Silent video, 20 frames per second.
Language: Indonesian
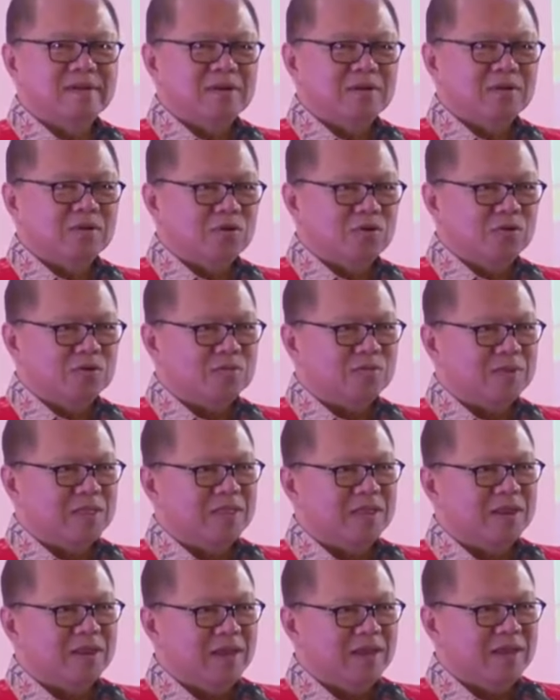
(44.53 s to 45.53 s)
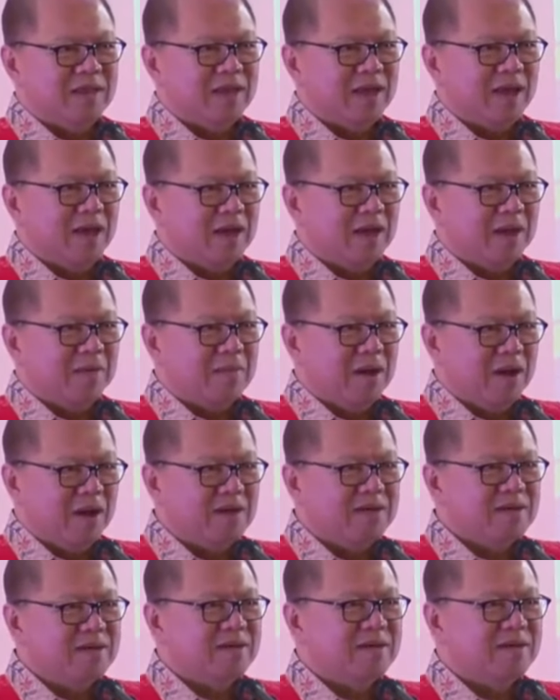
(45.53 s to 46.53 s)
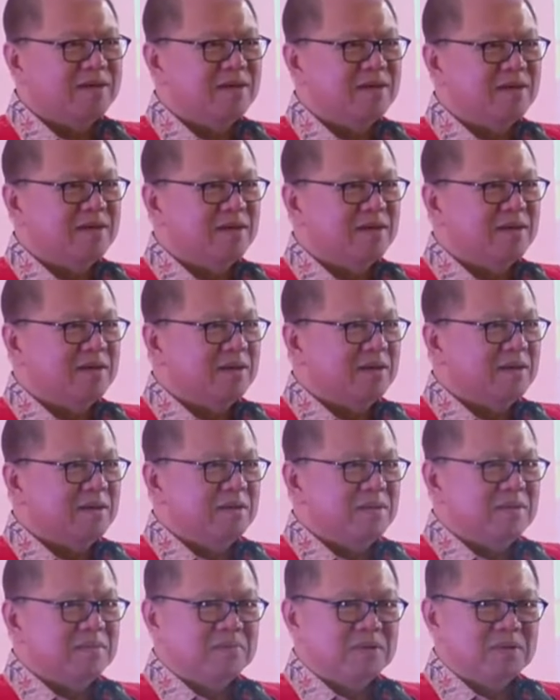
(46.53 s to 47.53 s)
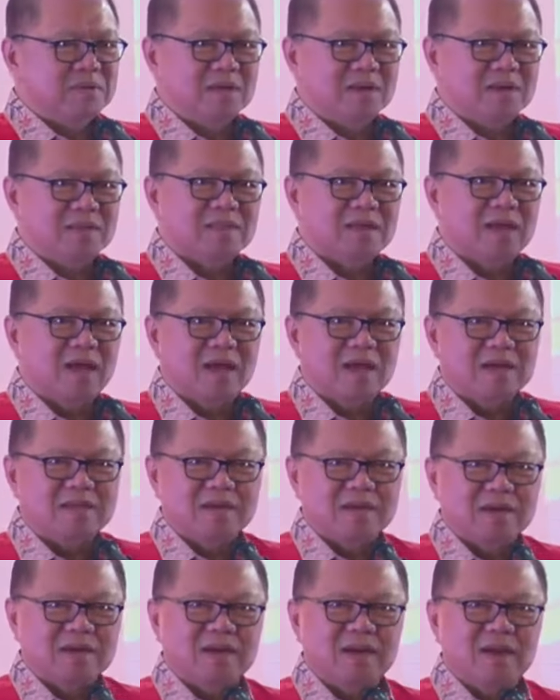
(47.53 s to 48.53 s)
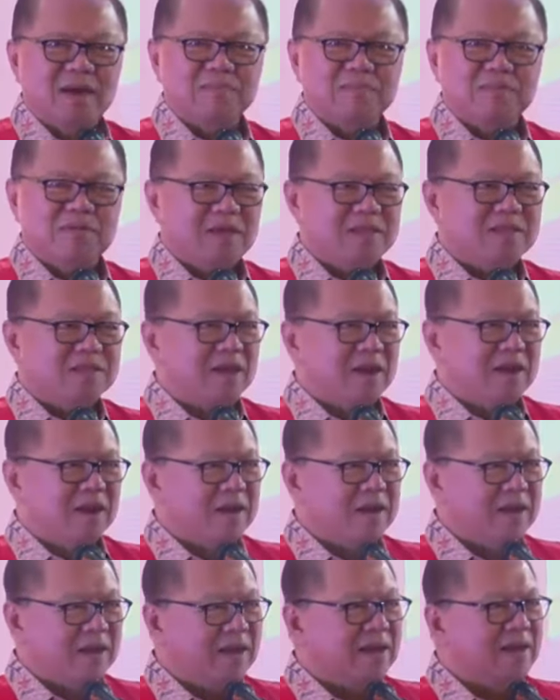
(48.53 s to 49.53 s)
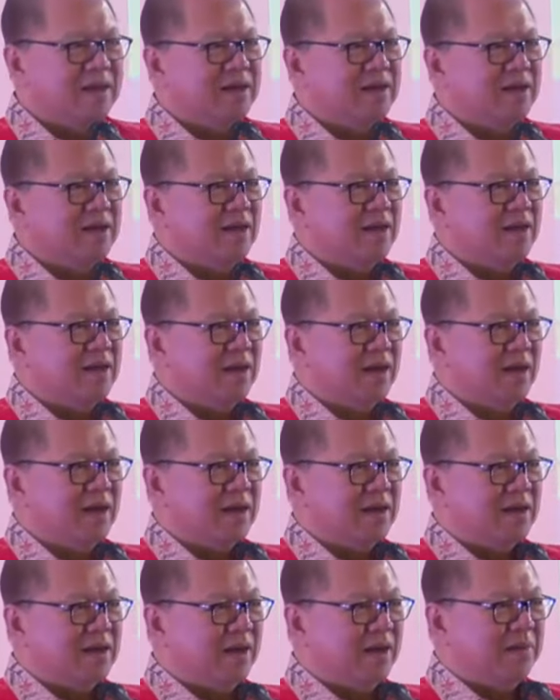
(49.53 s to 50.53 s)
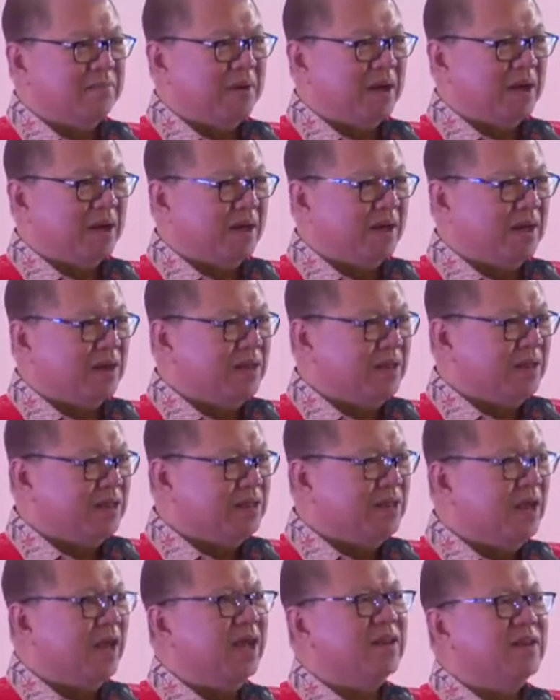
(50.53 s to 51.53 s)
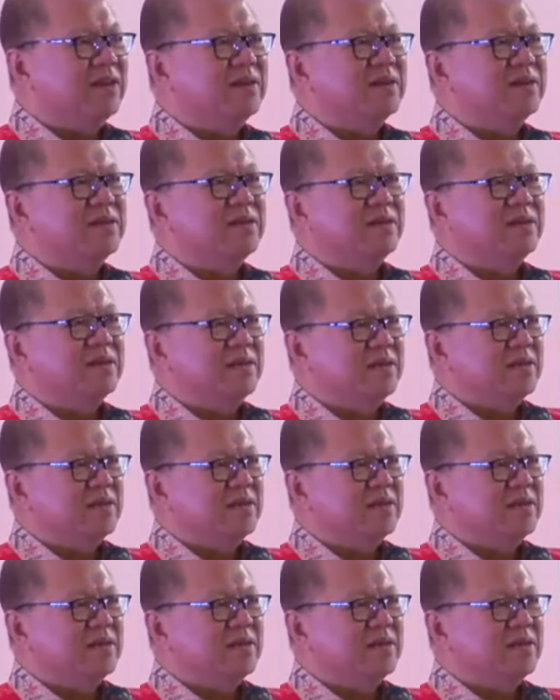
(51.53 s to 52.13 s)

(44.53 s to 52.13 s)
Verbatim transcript: Gus Menteri Agama beserta segenap jajarannya ada para dirjen,